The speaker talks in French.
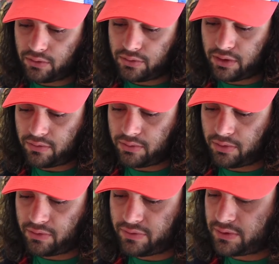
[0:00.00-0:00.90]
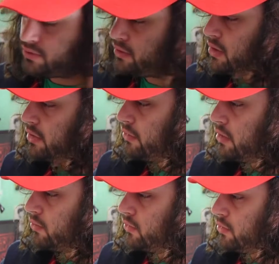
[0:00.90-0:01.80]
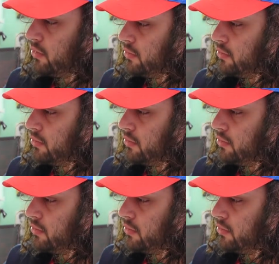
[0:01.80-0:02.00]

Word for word: au niveau professionnel et en amour.